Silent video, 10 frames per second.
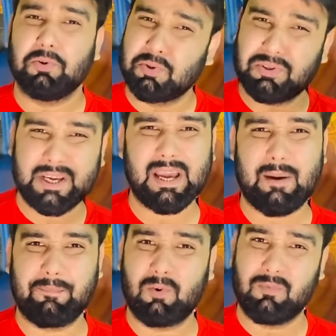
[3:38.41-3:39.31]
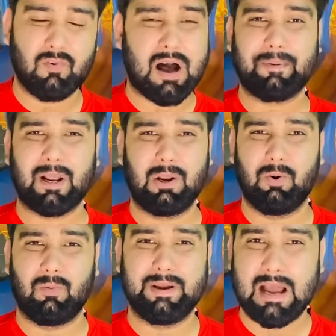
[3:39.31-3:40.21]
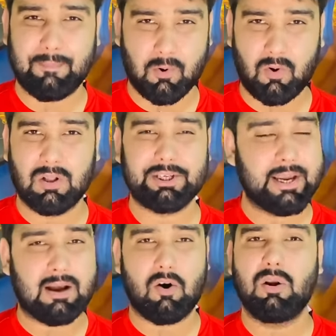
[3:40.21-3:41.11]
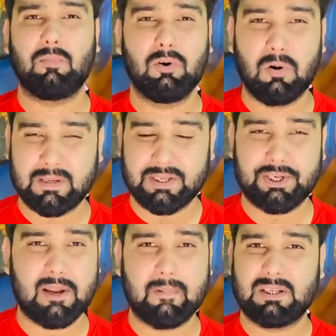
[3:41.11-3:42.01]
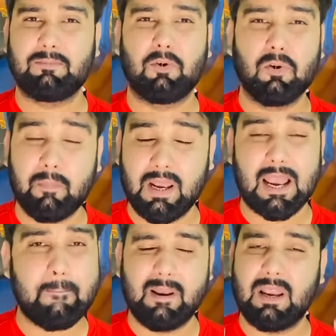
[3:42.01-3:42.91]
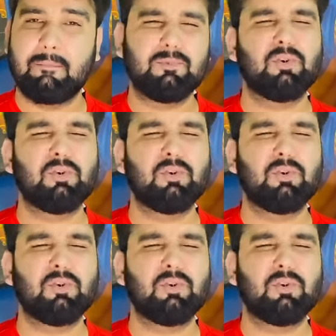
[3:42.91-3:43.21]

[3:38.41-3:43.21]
जो चाहिए आपको वो आप रख लो भैया आपको कॉल चाहिए कॉल बोल लो मैसेज चाहिए मैसेज बोल लो मिलना है मिलना